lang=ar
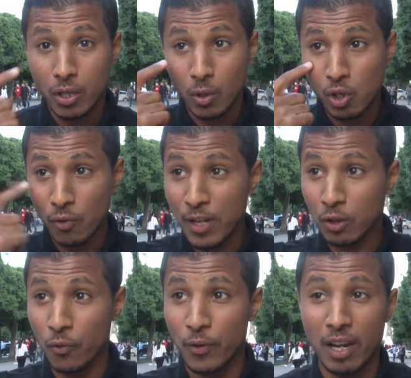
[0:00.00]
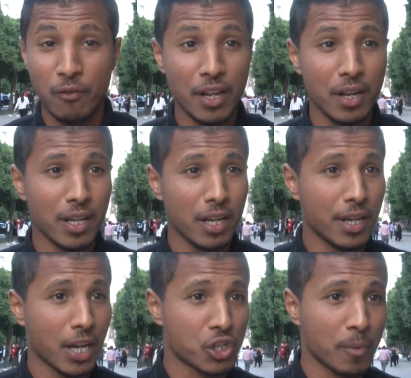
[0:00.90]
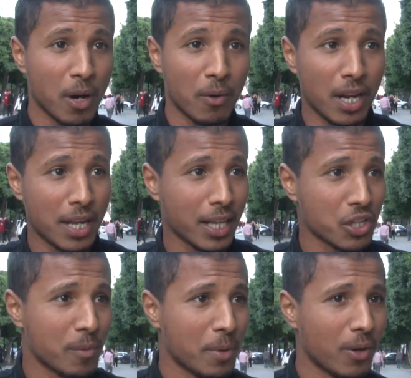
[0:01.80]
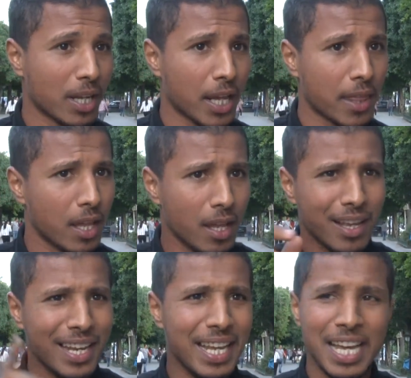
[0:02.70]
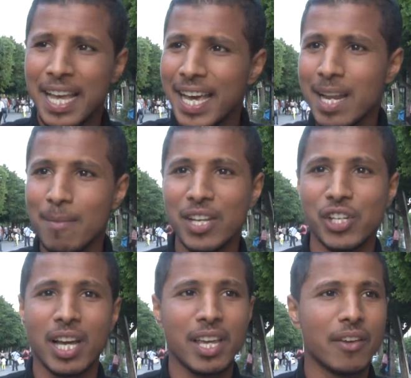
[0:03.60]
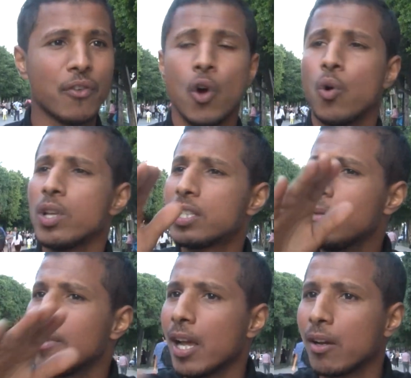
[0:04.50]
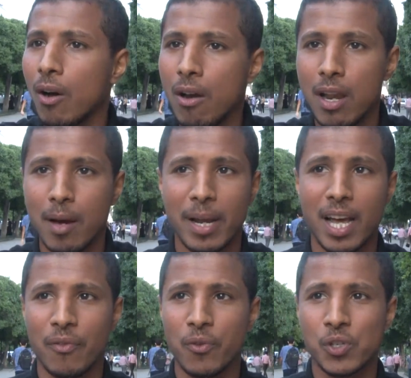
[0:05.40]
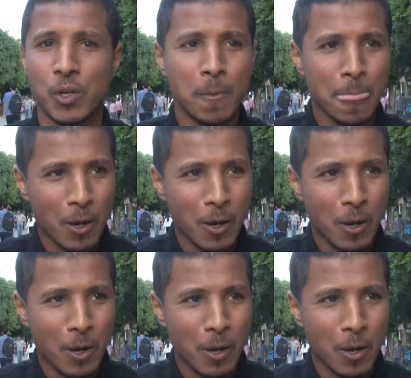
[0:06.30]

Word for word: تو تشوفني الطفله الفلانيه اللي نعجبها ولا اللي تعجبني ولا كذا لا انا مانيش عياف ويلزمنا الكلنا ما نعرفوش